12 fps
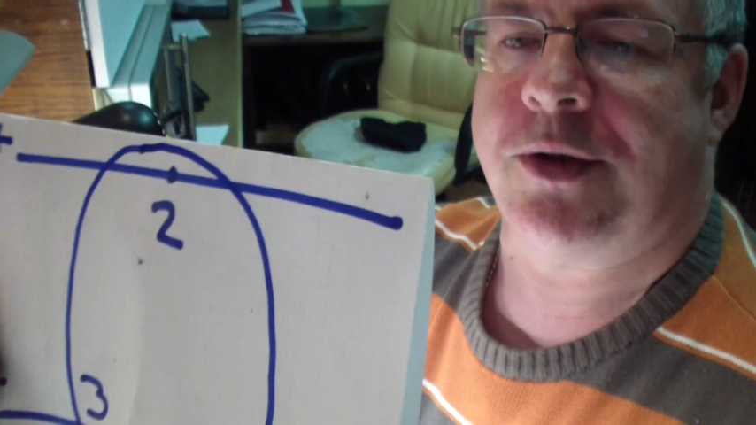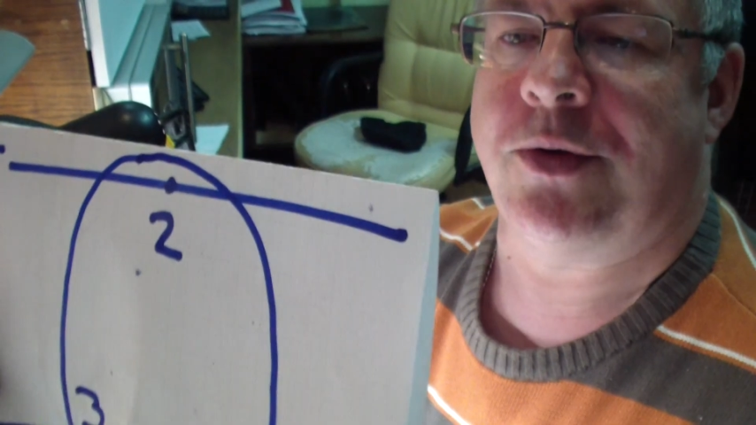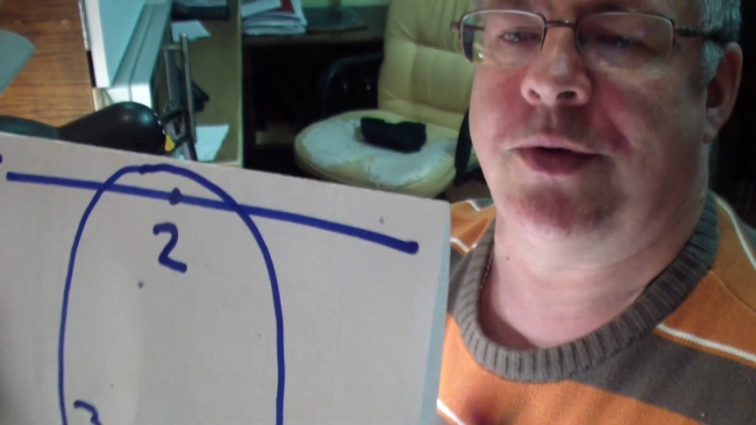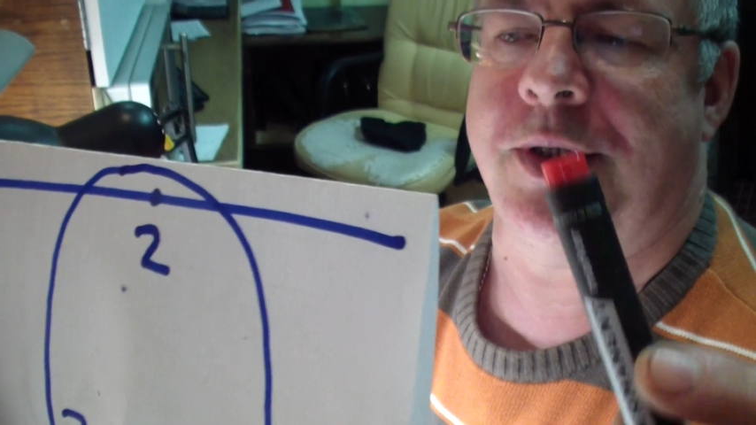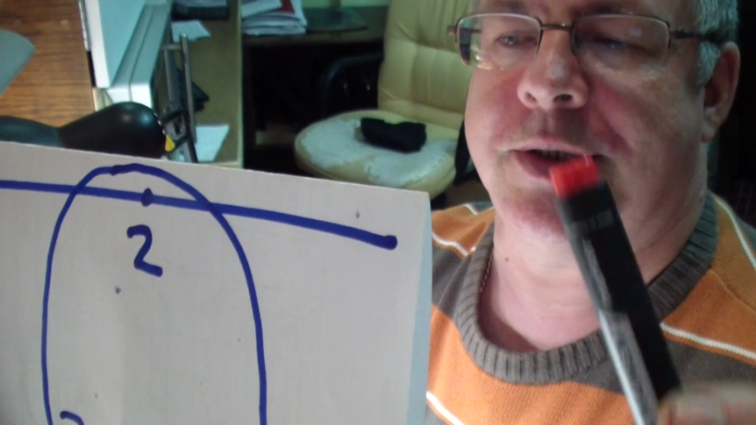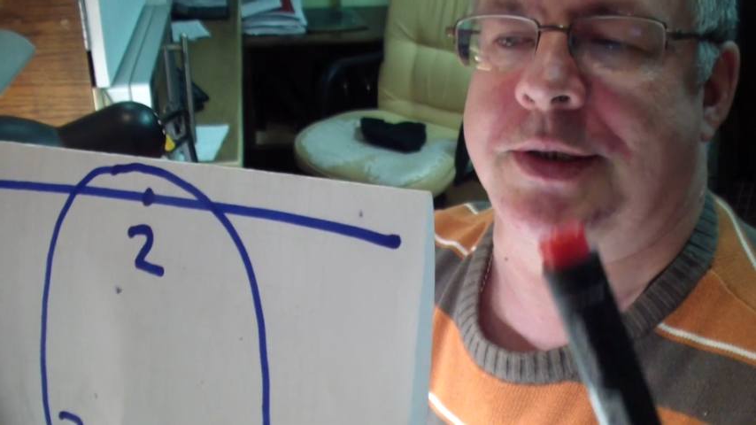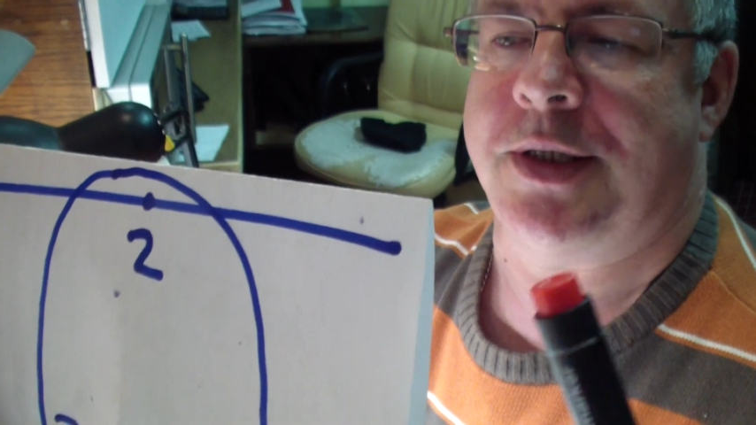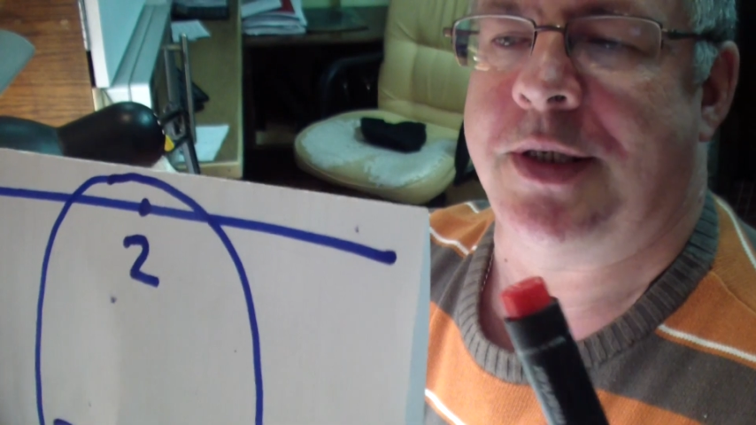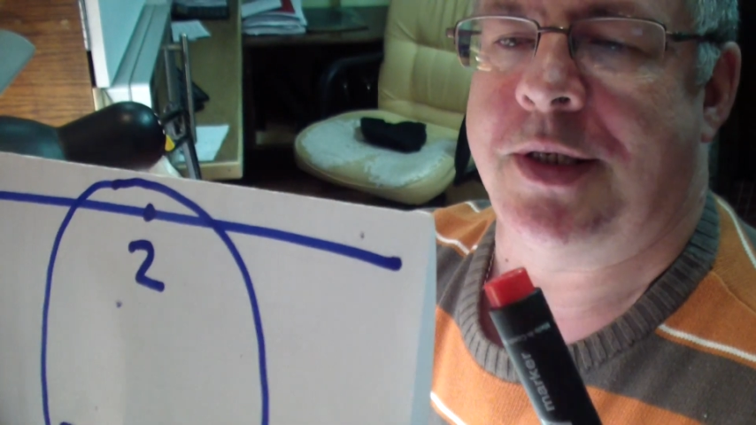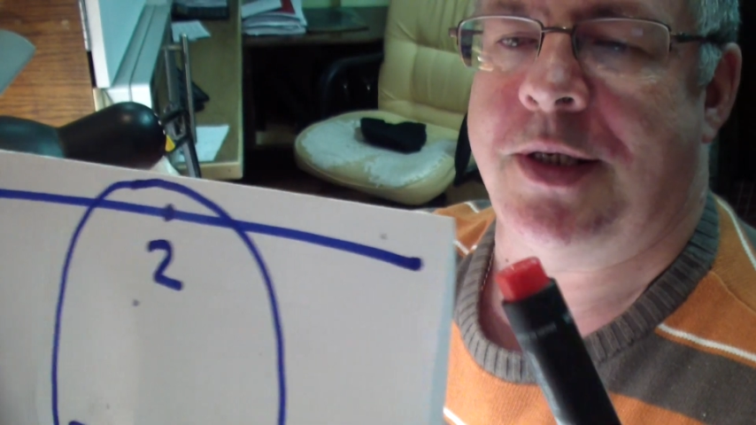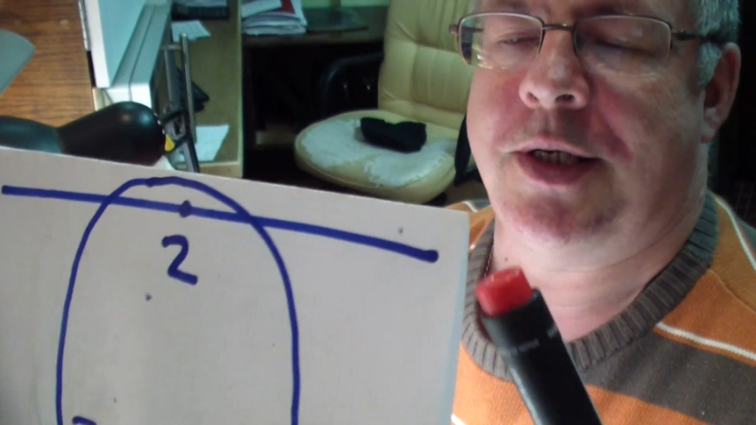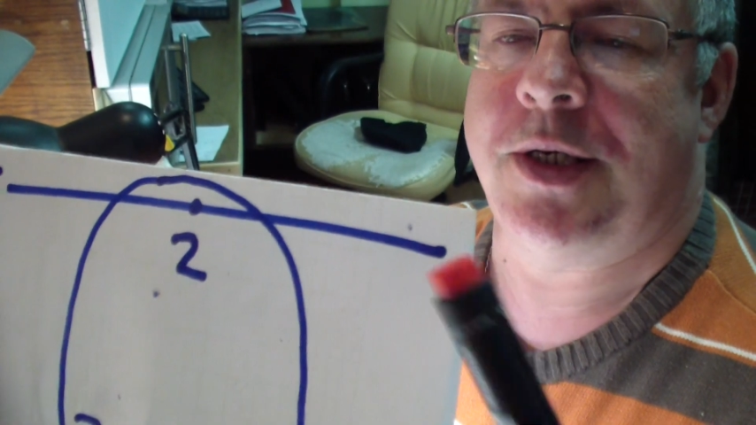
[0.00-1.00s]
у нас
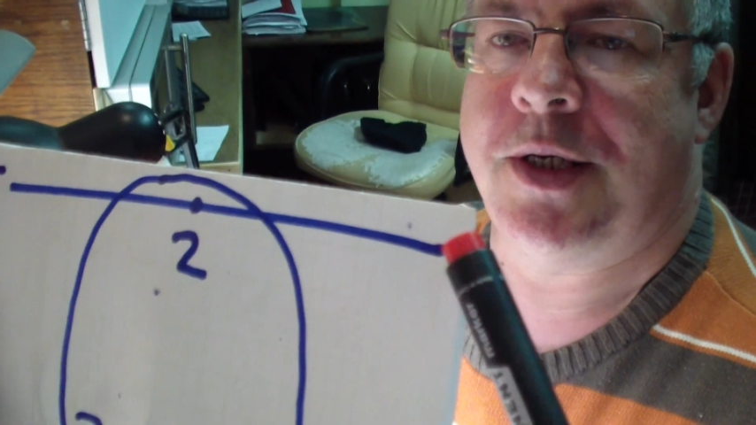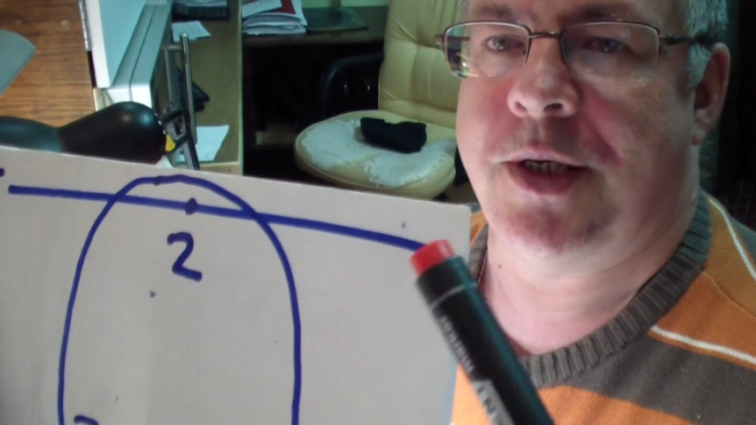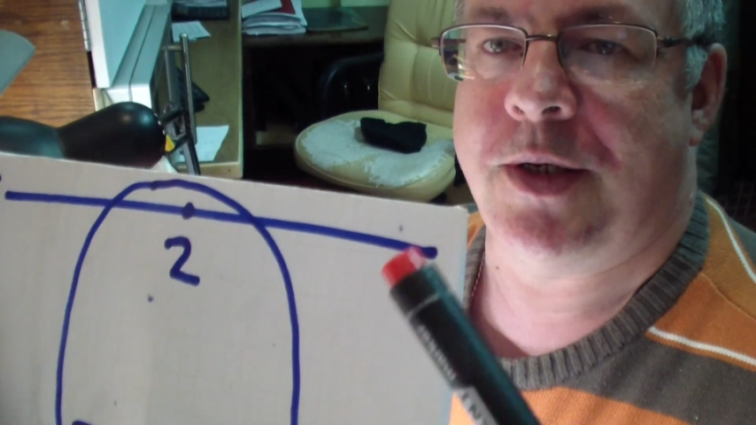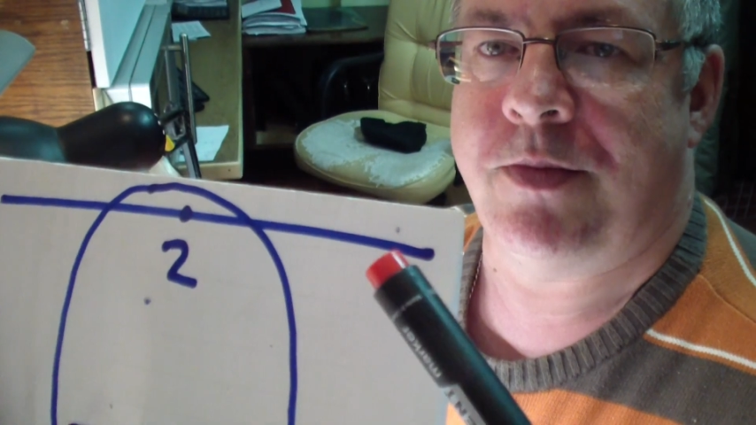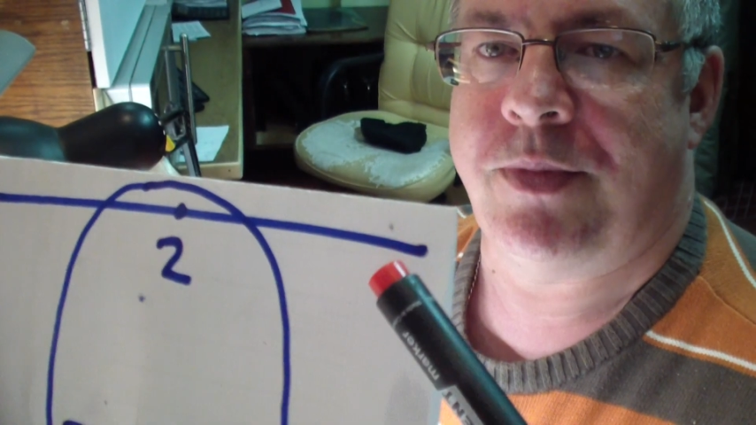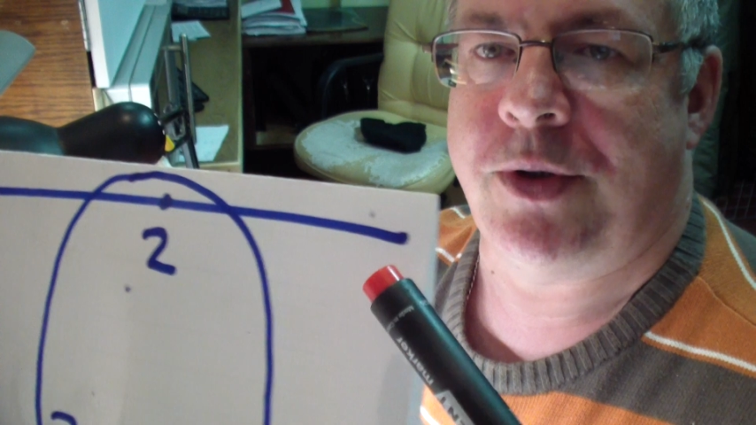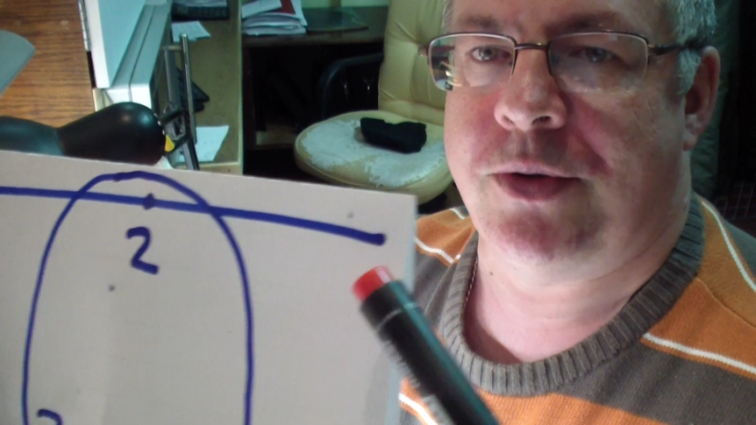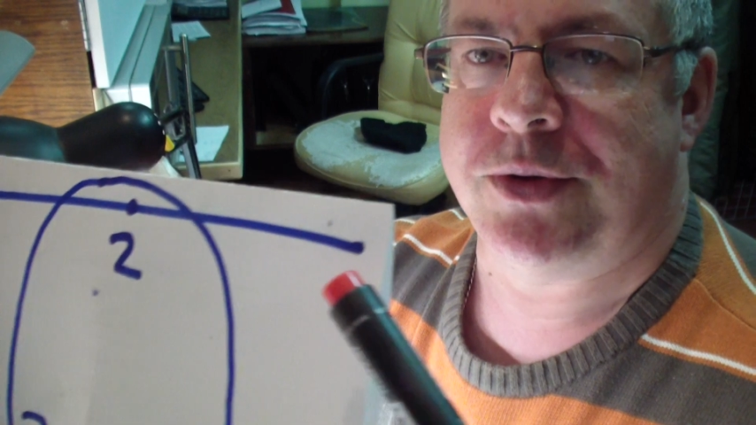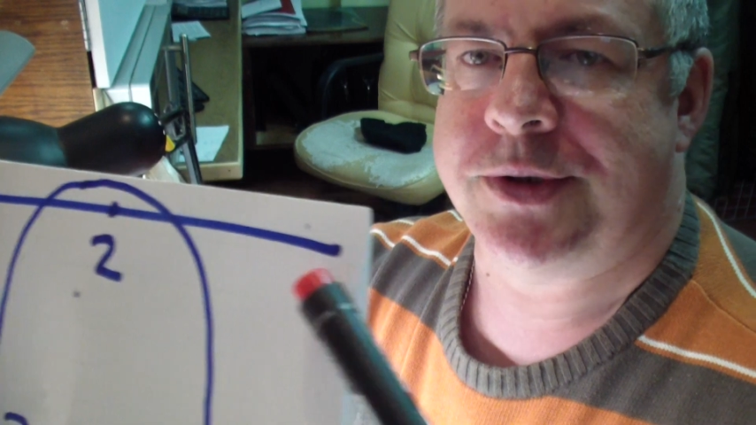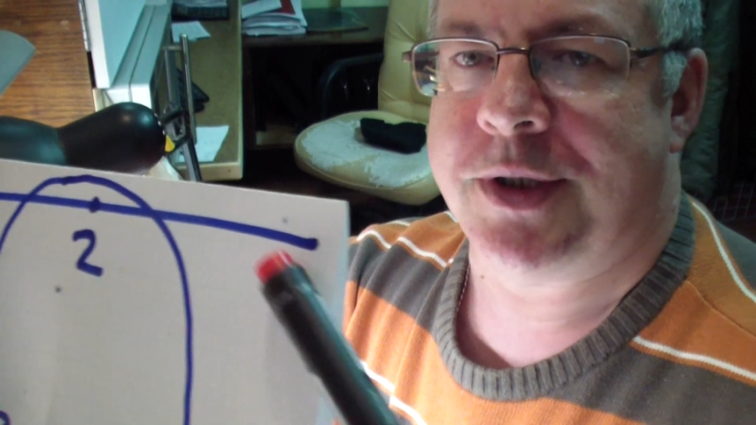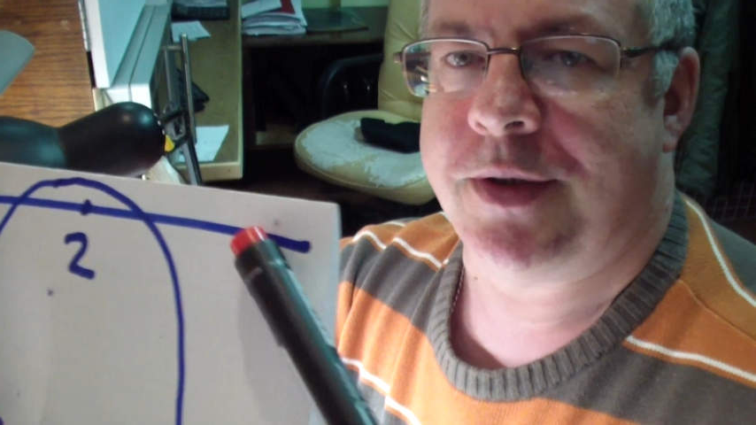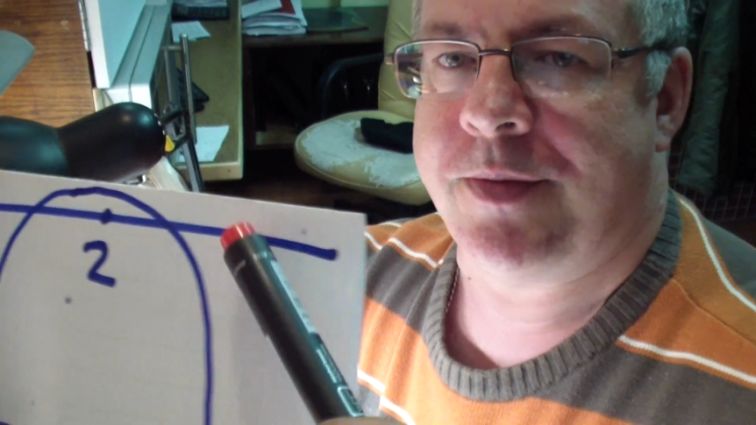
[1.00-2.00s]

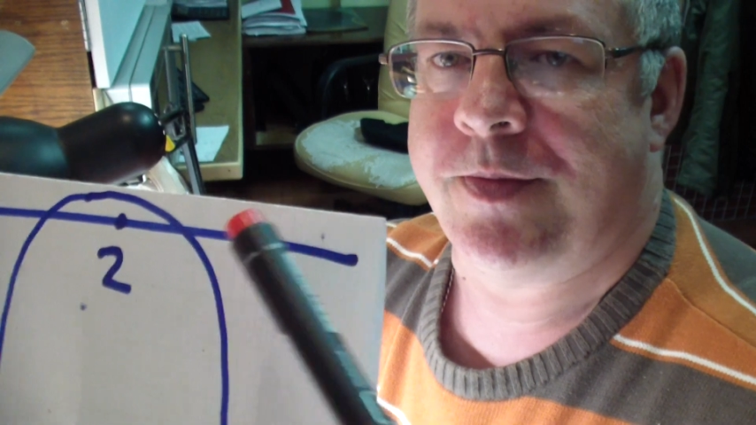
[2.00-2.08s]
плюс,